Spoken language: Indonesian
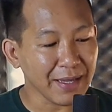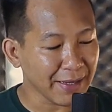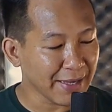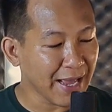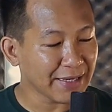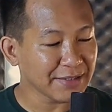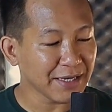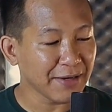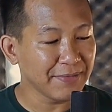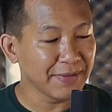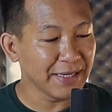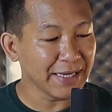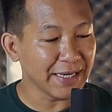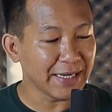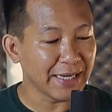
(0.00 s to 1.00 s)
yang saya
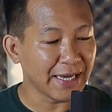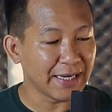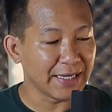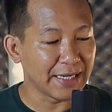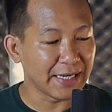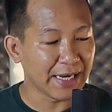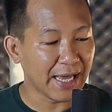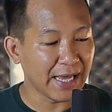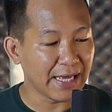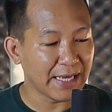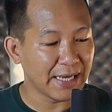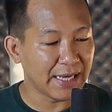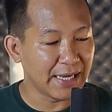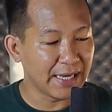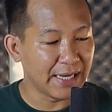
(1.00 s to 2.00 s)
beli ini
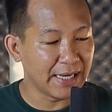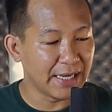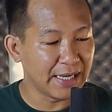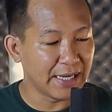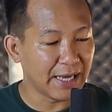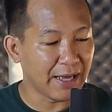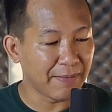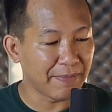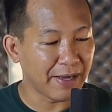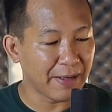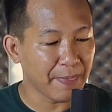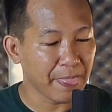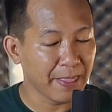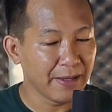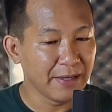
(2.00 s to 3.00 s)
adalah uh,
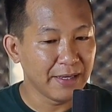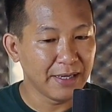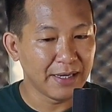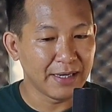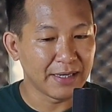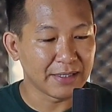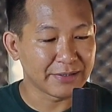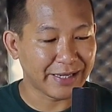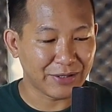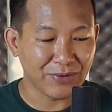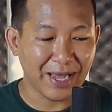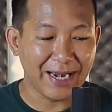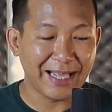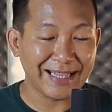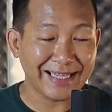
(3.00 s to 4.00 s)
apa? Eh, satu
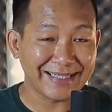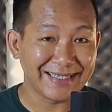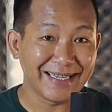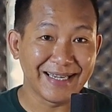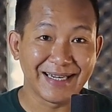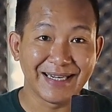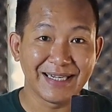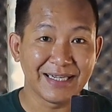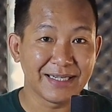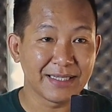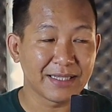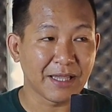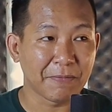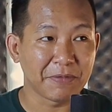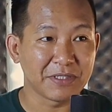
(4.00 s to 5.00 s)
alat kecil,
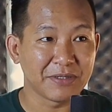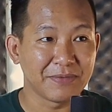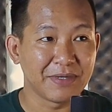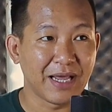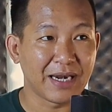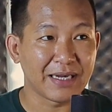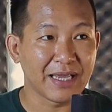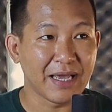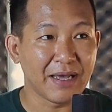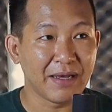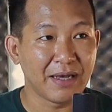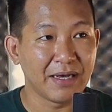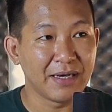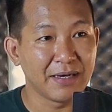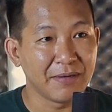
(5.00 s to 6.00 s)
tapi sebenarnya
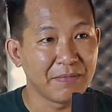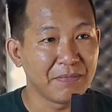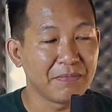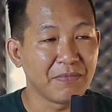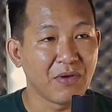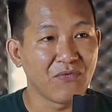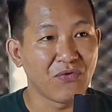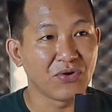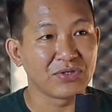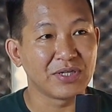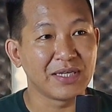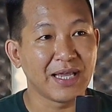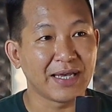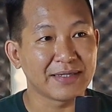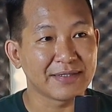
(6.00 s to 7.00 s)
um,
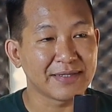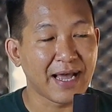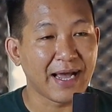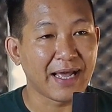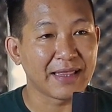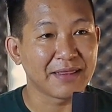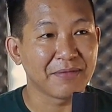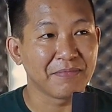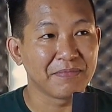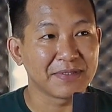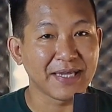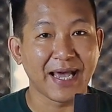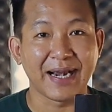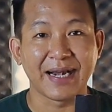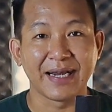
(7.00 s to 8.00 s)
fungsinya sangat
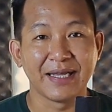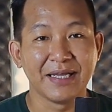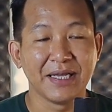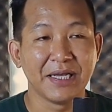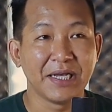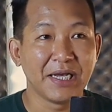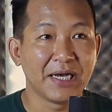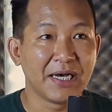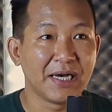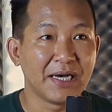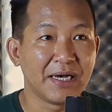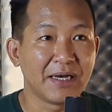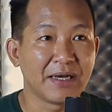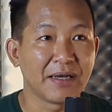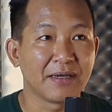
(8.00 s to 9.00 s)
besar.
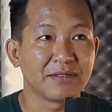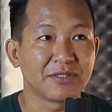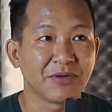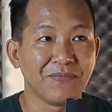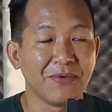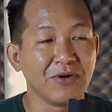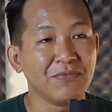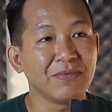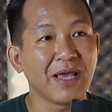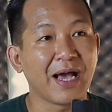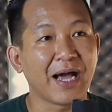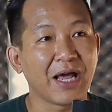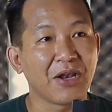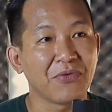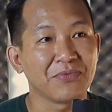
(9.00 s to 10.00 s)
Uh, sebelumnya
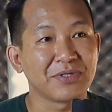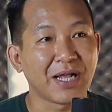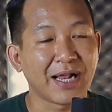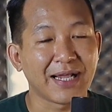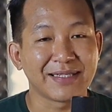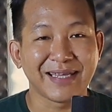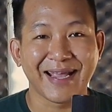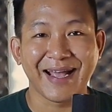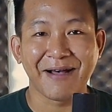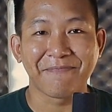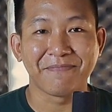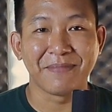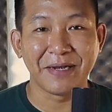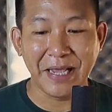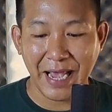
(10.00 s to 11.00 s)
kalau misalkan saya
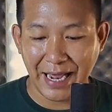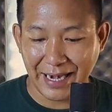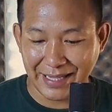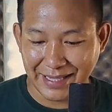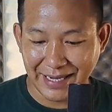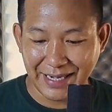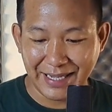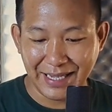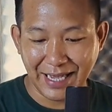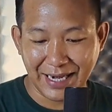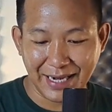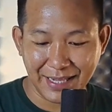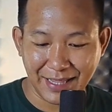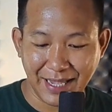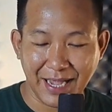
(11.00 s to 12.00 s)
nggak beli alat ini,
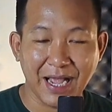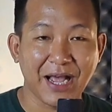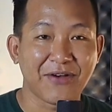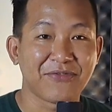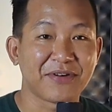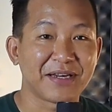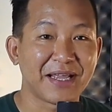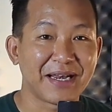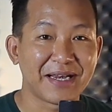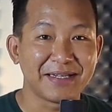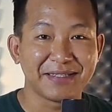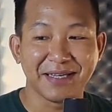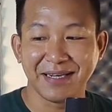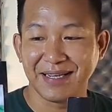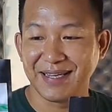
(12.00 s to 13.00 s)
alat yang covernya ada di
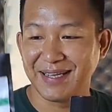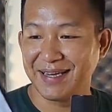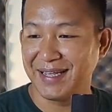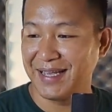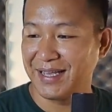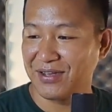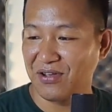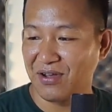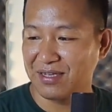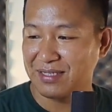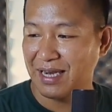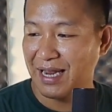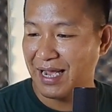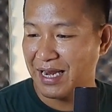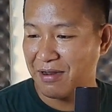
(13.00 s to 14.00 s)
sini, ini kalau nggak
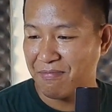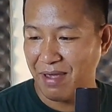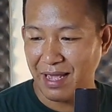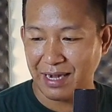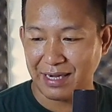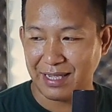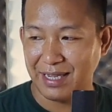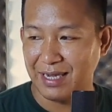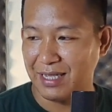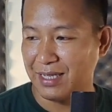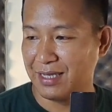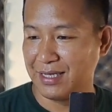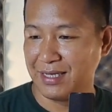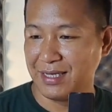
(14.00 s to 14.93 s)
salah nggak ada merek ini,